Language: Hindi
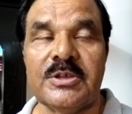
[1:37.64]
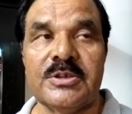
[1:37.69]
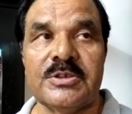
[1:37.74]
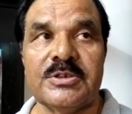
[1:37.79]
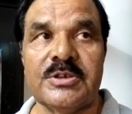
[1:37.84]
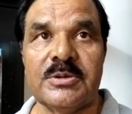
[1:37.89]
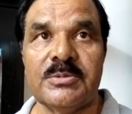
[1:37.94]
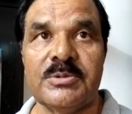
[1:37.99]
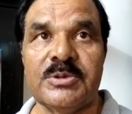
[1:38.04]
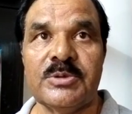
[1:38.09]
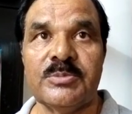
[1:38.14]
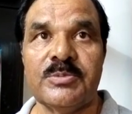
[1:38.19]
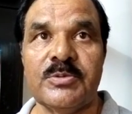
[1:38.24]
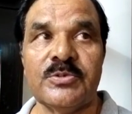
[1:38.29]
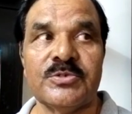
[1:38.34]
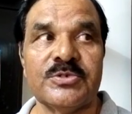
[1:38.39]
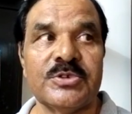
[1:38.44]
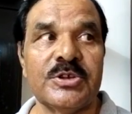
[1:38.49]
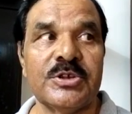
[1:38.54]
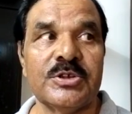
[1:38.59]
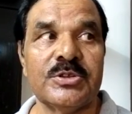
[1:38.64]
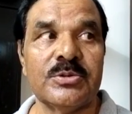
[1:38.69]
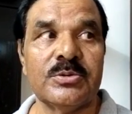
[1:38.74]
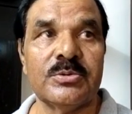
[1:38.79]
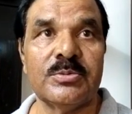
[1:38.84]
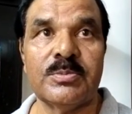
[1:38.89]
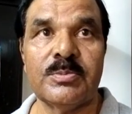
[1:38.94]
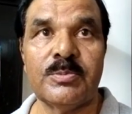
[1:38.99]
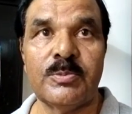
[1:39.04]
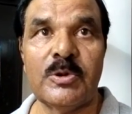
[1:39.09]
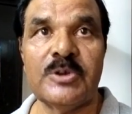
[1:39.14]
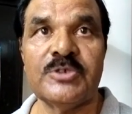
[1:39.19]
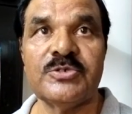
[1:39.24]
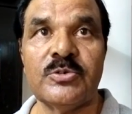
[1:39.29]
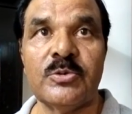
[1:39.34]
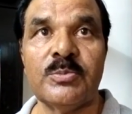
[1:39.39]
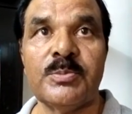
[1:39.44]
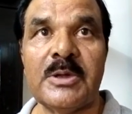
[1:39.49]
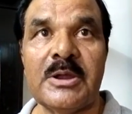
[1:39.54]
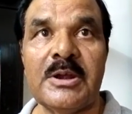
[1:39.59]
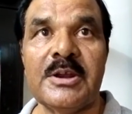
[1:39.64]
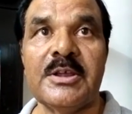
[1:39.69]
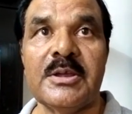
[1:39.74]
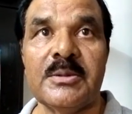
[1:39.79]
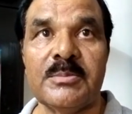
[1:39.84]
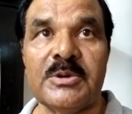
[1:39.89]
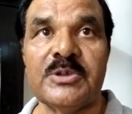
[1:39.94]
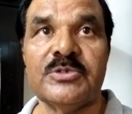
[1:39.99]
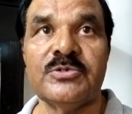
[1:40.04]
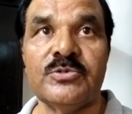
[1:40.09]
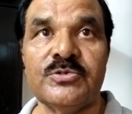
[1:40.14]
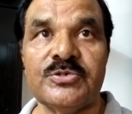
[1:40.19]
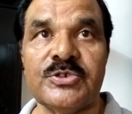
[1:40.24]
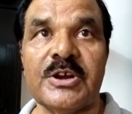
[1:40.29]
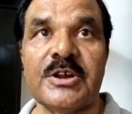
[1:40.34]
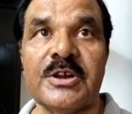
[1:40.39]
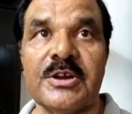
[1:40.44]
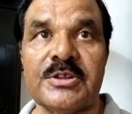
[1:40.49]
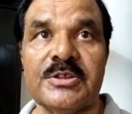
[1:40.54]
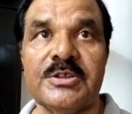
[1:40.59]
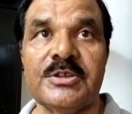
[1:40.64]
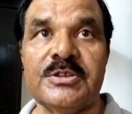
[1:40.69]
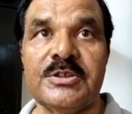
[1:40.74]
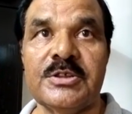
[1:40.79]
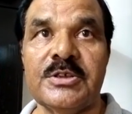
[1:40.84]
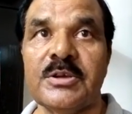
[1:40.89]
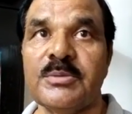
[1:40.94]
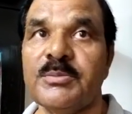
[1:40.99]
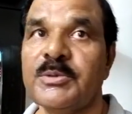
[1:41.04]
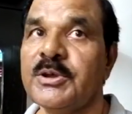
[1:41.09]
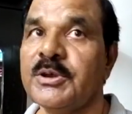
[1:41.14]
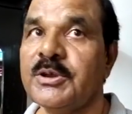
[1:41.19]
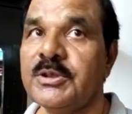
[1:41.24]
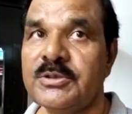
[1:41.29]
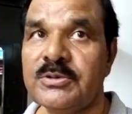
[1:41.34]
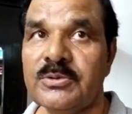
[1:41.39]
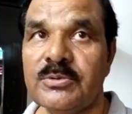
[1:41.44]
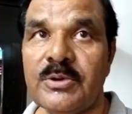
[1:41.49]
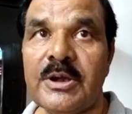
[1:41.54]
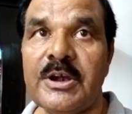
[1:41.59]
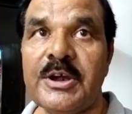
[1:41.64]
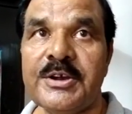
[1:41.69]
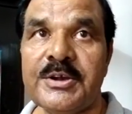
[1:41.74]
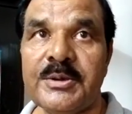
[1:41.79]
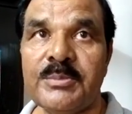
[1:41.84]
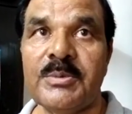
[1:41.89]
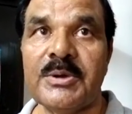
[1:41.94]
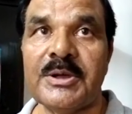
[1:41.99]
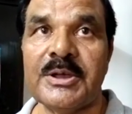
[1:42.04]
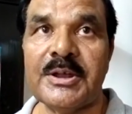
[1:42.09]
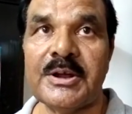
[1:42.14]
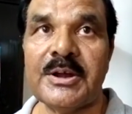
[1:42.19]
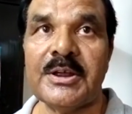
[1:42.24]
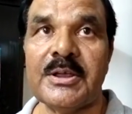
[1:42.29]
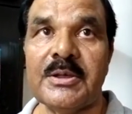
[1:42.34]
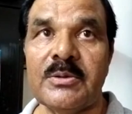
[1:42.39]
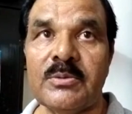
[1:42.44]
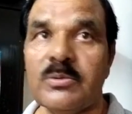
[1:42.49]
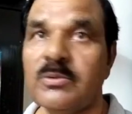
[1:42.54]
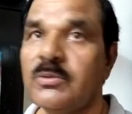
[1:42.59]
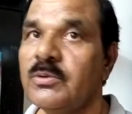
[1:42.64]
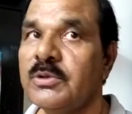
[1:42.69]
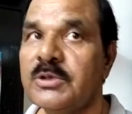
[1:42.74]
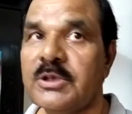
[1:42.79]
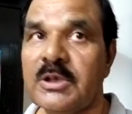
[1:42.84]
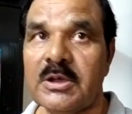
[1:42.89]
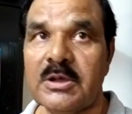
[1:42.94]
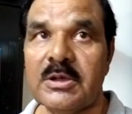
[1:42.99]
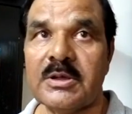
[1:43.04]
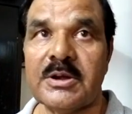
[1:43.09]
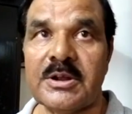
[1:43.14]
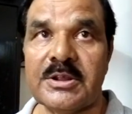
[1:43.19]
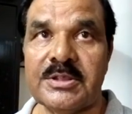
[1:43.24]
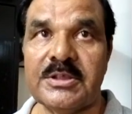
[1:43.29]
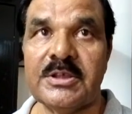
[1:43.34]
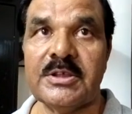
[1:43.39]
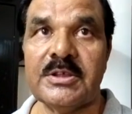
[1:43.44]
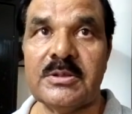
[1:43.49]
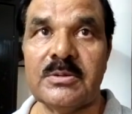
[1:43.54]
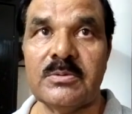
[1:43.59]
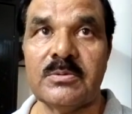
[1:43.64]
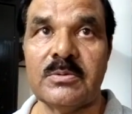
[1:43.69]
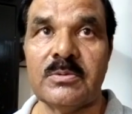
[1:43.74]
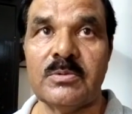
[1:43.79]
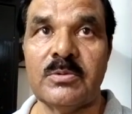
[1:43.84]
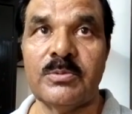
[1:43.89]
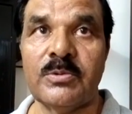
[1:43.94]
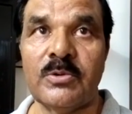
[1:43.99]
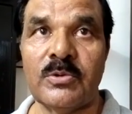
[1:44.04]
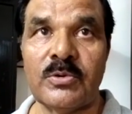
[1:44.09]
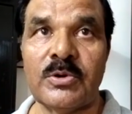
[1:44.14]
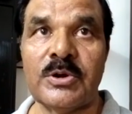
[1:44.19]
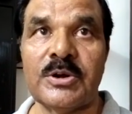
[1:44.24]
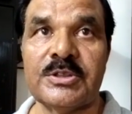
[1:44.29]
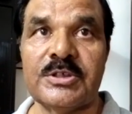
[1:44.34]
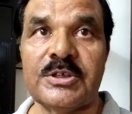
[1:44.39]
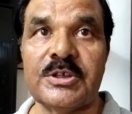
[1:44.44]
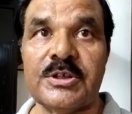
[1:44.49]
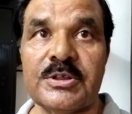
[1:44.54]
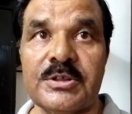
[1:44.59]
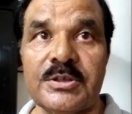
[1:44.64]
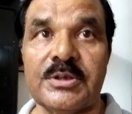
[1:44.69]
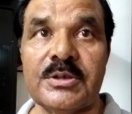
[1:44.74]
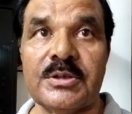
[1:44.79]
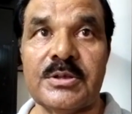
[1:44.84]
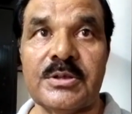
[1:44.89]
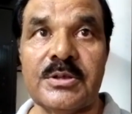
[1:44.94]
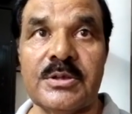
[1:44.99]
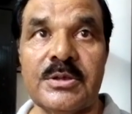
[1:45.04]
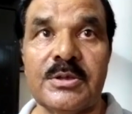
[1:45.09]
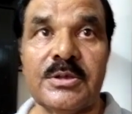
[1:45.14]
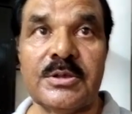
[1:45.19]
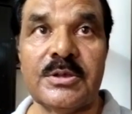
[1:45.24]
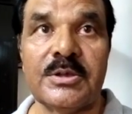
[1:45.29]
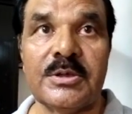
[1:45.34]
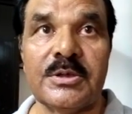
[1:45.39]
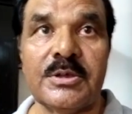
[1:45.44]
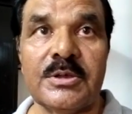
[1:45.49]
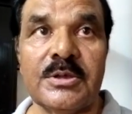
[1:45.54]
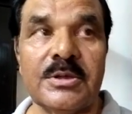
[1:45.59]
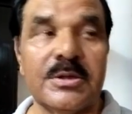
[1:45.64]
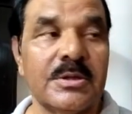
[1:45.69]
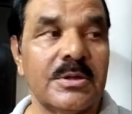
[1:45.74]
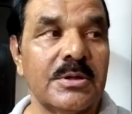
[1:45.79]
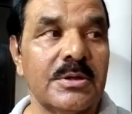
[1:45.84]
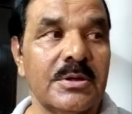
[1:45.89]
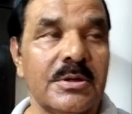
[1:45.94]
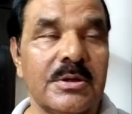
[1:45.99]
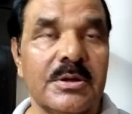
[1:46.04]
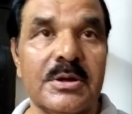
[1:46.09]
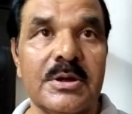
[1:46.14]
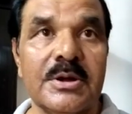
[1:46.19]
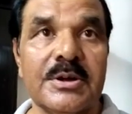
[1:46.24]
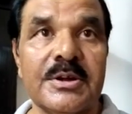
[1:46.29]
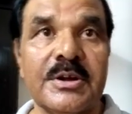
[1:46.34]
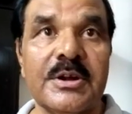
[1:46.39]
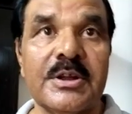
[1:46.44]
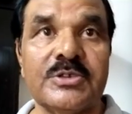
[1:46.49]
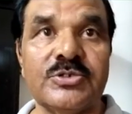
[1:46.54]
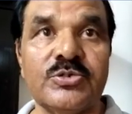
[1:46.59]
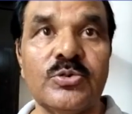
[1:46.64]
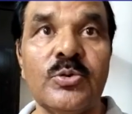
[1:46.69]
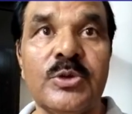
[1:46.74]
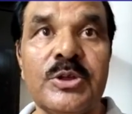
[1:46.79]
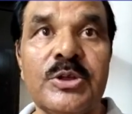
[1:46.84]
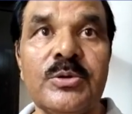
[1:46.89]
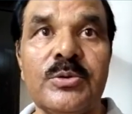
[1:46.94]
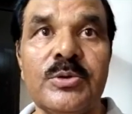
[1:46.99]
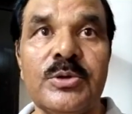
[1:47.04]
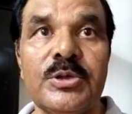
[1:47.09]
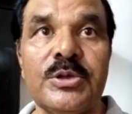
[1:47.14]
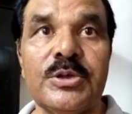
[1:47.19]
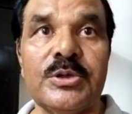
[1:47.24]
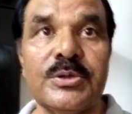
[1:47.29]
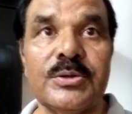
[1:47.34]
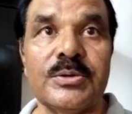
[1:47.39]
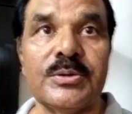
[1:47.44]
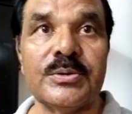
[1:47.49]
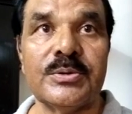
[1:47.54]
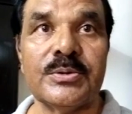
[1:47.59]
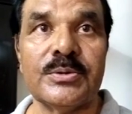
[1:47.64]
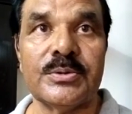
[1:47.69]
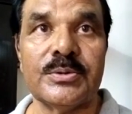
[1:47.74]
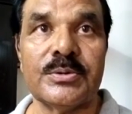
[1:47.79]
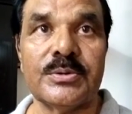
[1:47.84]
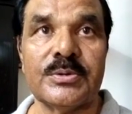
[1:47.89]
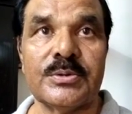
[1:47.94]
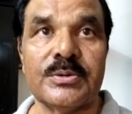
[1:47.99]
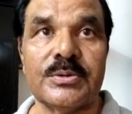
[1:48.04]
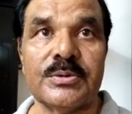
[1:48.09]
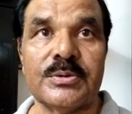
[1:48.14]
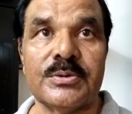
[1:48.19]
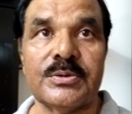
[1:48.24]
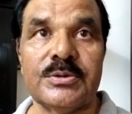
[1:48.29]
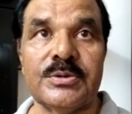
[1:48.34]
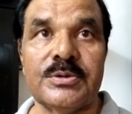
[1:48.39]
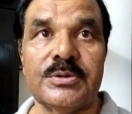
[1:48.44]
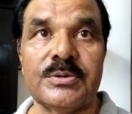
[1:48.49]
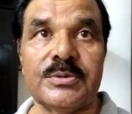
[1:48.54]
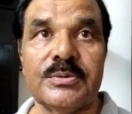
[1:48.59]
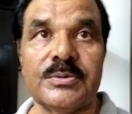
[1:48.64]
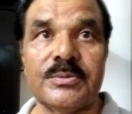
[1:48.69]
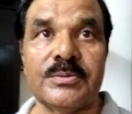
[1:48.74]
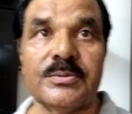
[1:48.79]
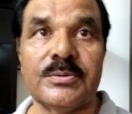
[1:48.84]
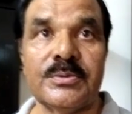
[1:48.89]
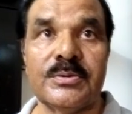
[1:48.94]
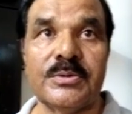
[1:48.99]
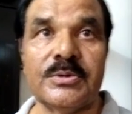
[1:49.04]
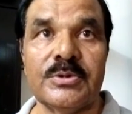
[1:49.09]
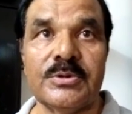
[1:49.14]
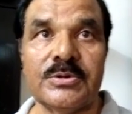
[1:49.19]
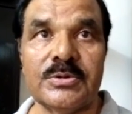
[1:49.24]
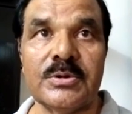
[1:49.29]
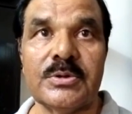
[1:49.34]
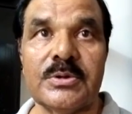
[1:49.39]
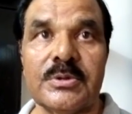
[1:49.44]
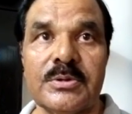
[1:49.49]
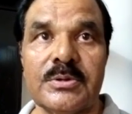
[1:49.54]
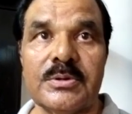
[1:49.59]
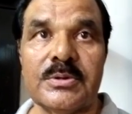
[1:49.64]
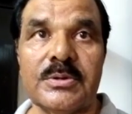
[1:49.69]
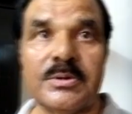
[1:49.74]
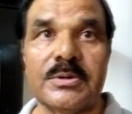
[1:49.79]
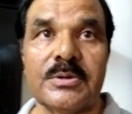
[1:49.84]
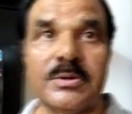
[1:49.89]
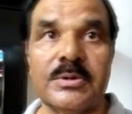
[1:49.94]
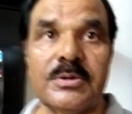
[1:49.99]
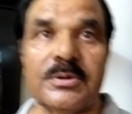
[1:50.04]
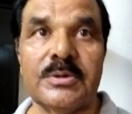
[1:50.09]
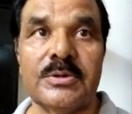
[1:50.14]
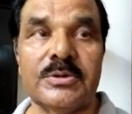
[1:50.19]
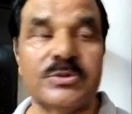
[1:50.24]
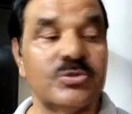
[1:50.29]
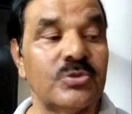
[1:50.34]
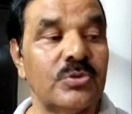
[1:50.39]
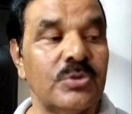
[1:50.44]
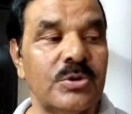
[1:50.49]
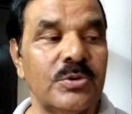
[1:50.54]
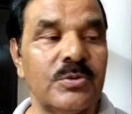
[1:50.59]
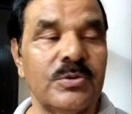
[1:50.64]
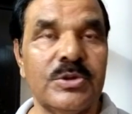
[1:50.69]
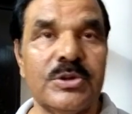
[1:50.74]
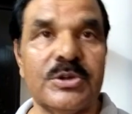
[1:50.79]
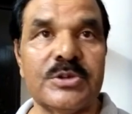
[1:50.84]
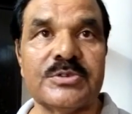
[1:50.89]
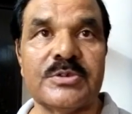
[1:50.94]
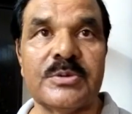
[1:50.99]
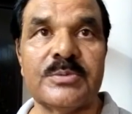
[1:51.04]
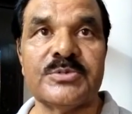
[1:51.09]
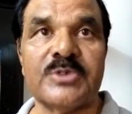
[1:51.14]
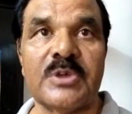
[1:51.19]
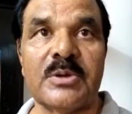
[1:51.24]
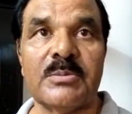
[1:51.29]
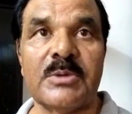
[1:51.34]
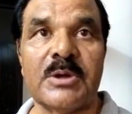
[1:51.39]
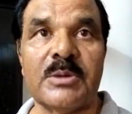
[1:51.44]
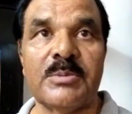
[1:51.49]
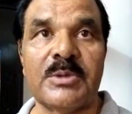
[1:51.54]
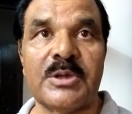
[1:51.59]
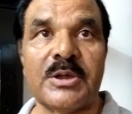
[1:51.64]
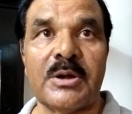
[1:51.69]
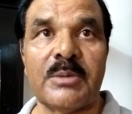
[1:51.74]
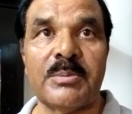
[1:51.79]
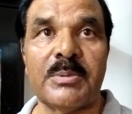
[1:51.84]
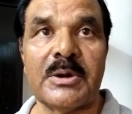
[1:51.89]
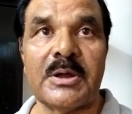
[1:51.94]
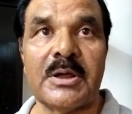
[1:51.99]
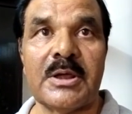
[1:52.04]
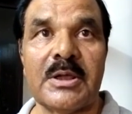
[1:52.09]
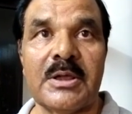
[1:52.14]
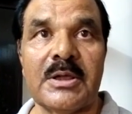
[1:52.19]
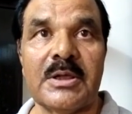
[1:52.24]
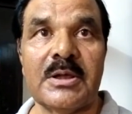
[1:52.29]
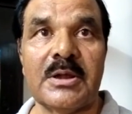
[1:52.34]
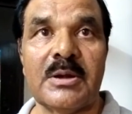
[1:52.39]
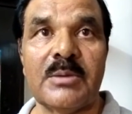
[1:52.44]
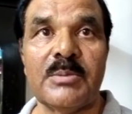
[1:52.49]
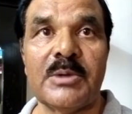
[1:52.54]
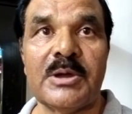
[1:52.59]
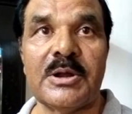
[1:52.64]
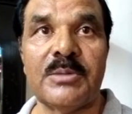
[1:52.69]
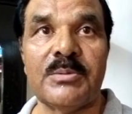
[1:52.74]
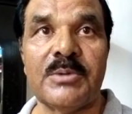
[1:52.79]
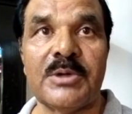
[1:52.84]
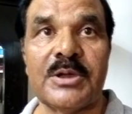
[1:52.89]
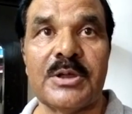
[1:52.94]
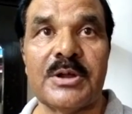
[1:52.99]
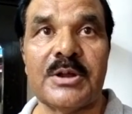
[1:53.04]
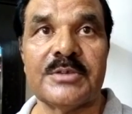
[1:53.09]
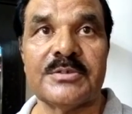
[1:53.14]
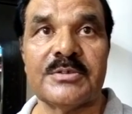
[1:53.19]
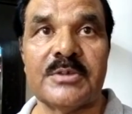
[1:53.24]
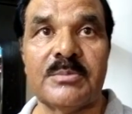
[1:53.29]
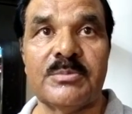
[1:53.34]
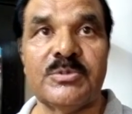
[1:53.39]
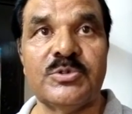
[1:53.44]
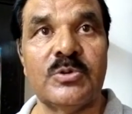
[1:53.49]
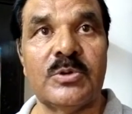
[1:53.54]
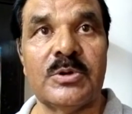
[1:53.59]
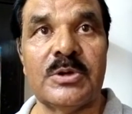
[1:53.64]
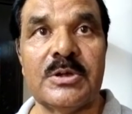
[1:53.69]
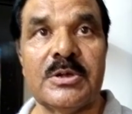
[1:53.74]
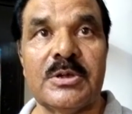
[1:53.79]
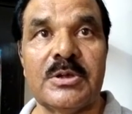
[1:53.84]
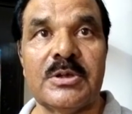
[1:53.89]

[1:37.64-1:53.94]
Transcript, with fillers: छः बजे पहुँच गए तो पुलिस को पहले हमने सूचना कर दी थी हमारे जो रिलेटिव वगैरह हैं उनको यहाँ रहते हैं उनको फ़ोन घटना क्या हुई है आपके घर में घटना घटना चोरी हुई है अच्छा अच्छा चोरी हुई है आपने देखा कि चोरी हो गई चोरी हुई है सब सामान बिखरा पड़ा है बीमारी हम्म। वगैरह सब जो है